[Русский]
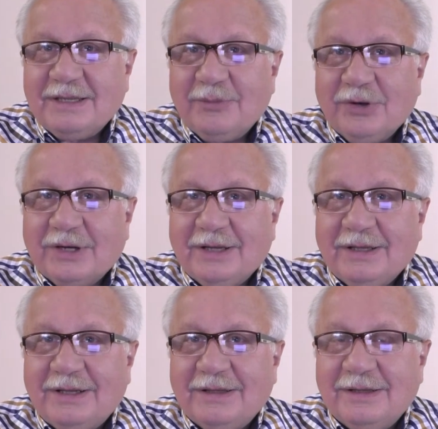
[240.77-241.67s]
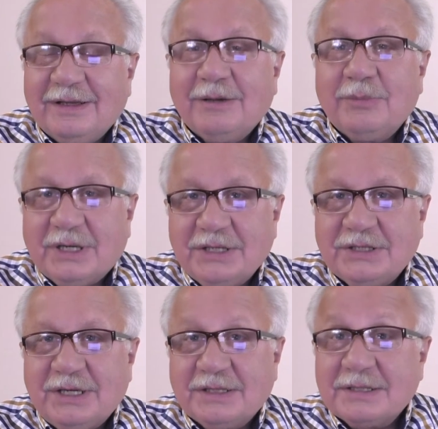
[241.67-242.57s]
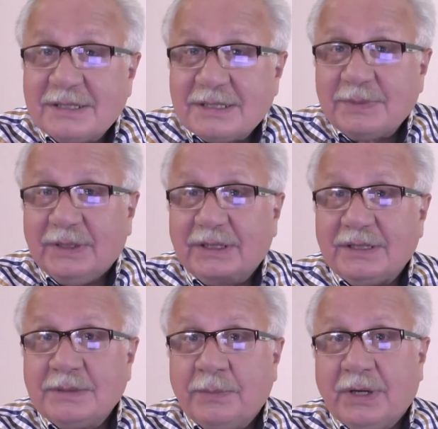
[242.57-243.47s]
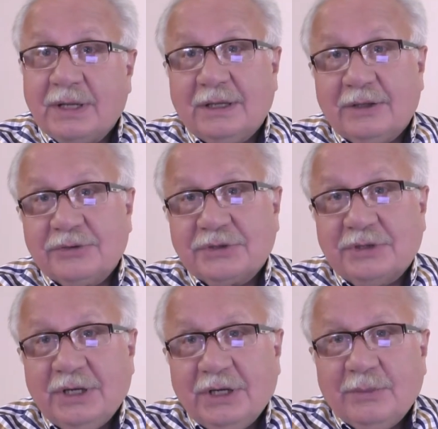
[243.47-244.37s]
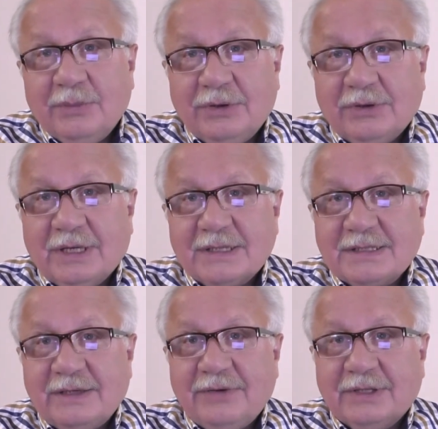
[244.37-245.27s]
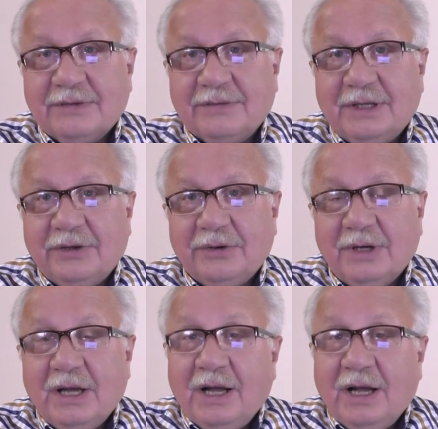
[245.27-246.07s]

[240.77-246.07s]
на мой канал, обращайтесь. Да смотрите, по каналу очень много я советов даю.